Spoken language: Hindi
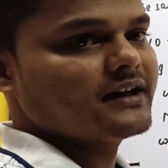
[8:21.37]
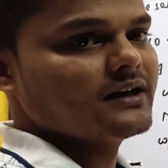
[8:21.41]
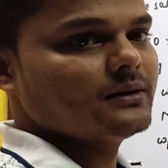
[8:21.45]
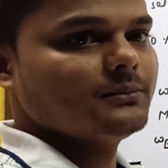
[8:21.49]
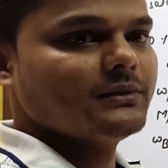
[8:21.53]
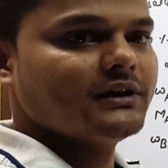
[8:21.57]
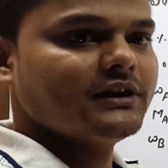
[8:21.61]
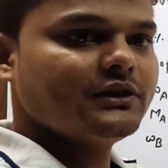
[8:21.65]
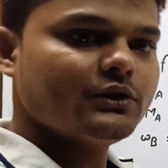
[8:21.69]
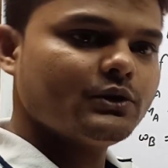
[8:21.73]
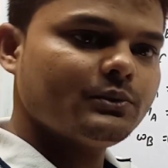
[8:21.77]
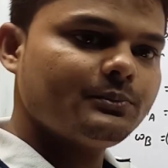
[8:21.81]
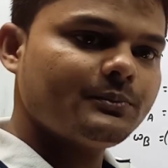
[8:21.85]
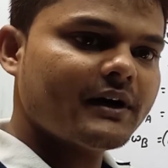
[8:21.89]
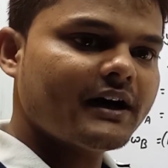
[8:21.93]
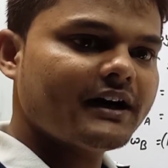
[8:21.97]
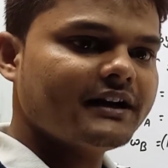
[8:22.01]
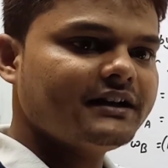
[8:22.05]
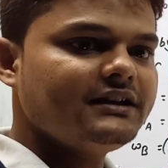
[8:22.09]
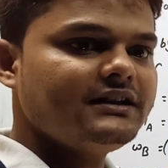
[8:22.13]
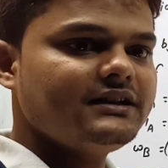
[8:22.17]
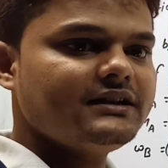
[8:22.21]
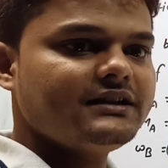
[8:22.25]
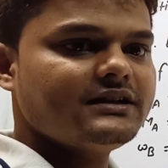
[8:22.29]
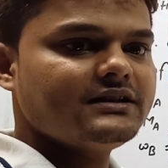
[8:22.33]
ग्राम है तो
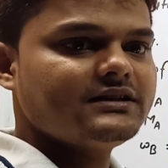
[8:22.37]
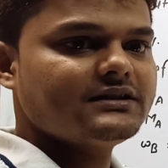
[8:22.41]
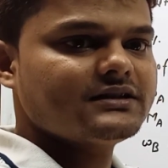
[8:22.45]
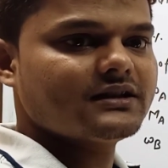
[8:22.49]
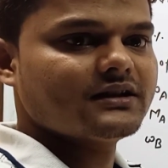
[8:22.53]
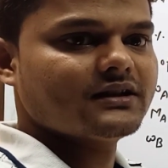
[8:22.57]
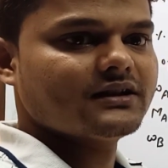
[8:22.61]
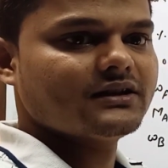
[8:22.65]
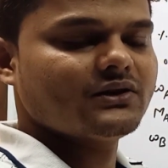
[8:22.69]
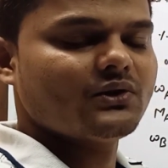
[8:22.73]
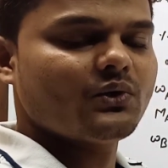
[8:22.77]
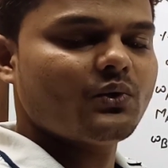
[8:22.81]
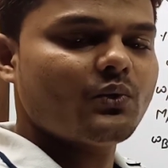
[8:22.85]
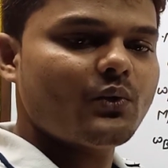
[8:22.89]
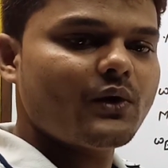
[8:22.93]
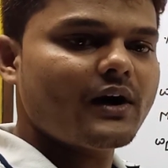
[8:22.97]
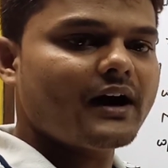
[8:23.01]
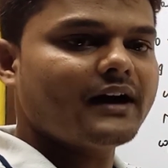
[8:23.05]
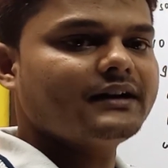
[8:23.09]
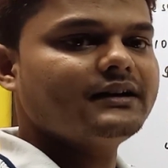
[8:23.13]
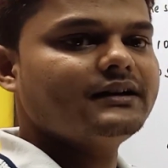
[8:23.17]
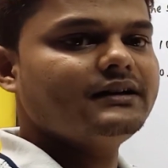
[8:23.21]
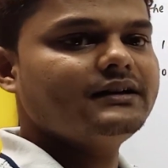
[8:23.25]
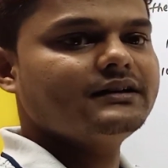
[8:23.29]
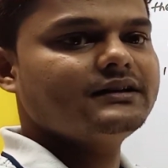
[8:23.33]
पानी कितना
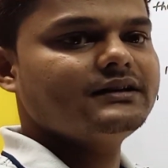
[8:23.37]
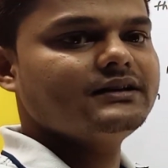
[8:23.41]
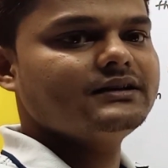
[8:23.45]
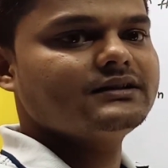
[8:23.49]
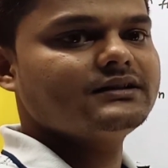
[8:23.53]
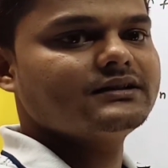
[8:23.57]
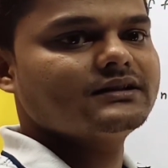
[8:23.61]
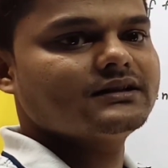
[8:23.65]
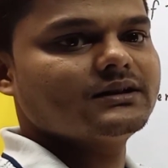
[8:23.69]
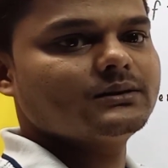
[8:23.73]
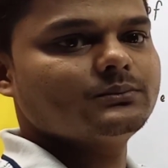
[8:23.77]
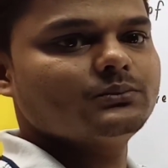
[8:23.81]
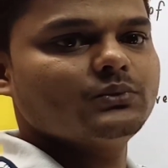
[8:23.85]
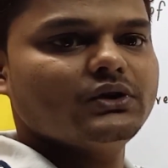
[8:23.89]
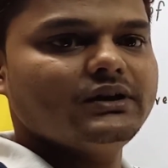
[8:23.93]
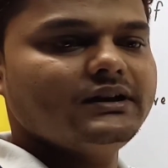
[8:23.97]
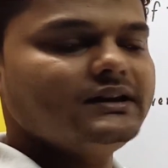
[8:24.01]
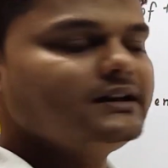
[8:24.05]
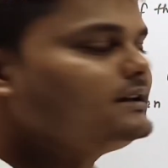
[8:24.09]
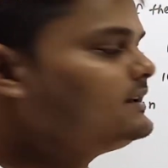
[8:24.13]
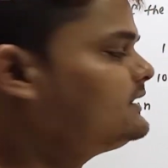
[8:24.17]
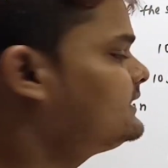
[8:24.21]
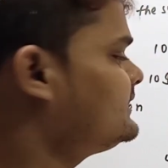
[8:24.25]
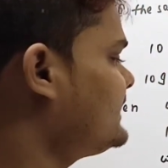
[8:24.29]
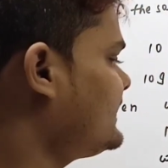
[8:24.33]
वाटर कितना
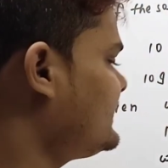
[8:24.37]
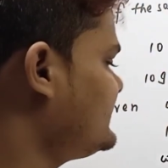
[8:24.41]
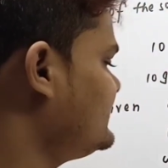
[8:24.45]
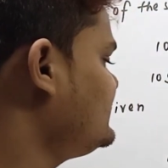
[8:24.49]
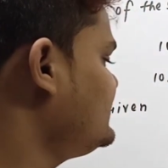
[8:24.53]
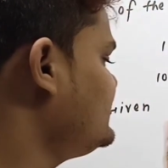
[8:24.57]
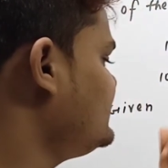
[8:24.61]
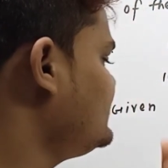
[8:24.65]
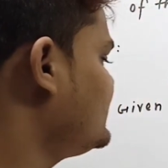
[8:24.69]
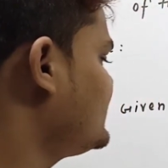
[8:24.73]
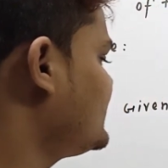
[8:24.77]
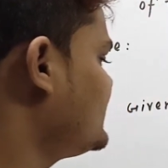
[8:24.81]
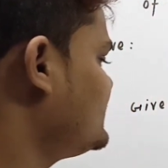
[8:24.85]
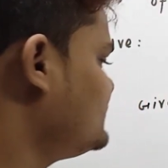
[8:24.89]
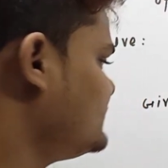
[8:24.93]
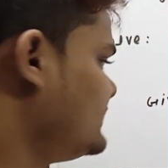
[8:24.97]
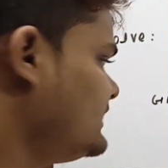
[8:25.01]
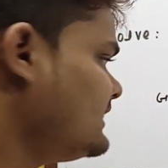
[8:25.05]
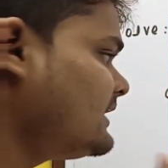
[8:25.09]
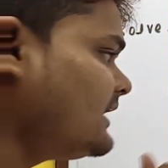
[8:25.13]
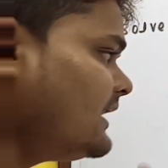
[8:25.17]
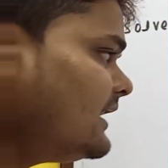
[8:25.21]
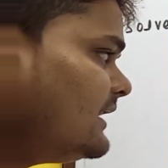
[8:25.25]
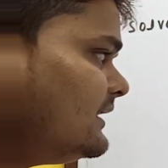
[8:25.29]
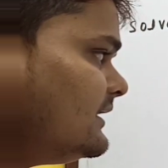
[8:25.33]
बोलिए 90 ग्राम
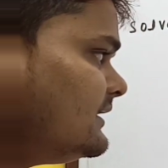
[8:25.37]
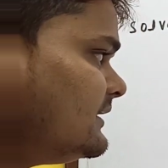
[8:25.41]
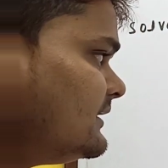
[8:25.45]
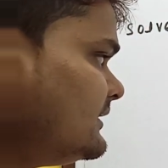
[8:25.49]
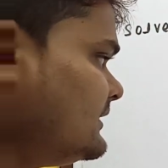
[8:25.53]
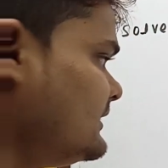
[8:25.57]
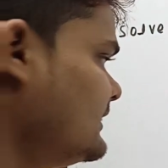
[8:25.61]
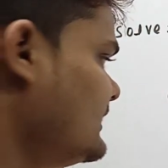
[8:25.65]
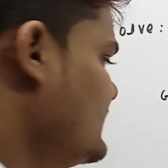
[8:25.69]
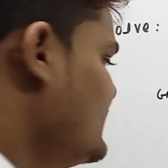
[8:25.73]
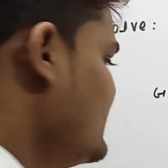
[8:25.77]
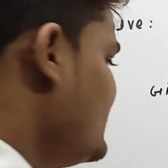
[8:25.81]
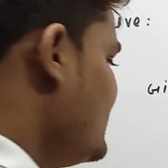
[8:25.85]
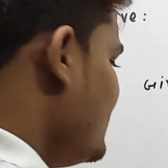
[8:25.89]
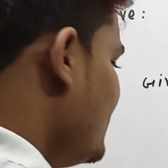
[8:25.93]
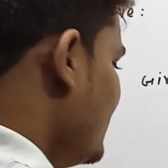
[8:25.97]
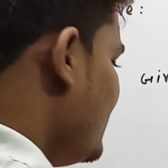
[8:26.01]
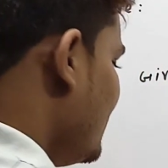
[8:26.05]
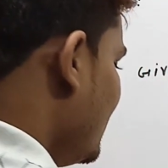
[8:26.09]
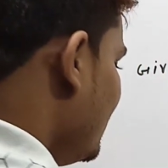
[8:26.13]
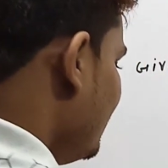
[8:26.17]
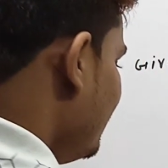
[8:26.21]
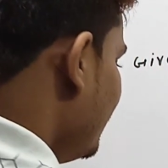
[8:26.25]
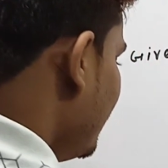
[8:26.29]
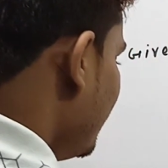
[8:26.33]
निकाल लिए
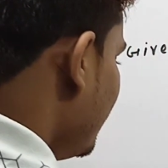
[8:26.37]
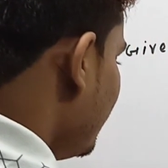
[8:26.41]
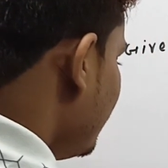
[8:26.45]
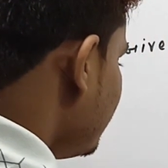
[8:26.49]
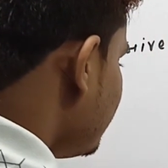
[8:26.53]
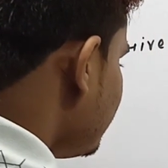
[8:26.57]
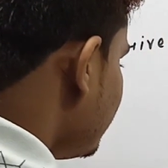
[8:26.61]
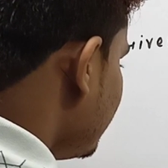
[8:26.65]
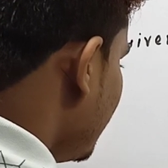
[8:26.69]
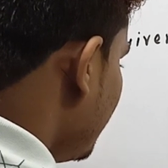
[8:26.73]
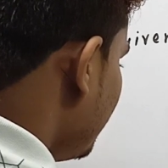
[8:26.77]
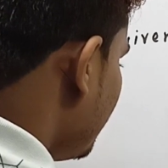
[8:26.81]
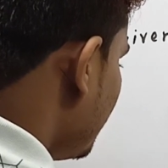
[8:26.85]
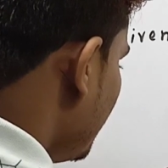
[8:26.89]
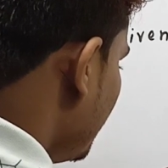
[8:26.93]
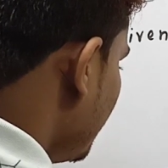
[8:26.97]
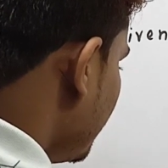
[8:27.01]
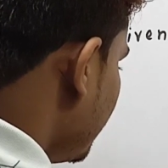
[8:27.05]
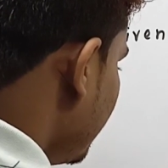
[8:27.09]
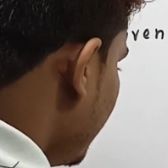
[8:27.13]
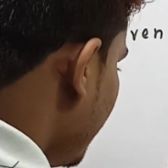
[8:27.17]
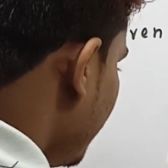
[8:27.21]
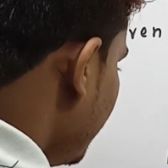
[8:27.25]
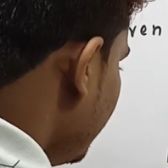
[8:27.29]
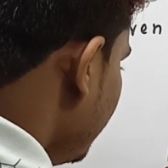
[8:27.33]
अब यहाँ से आपको
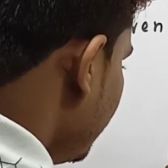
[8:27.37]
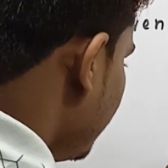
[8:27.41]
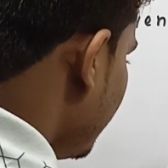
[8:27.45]
क्या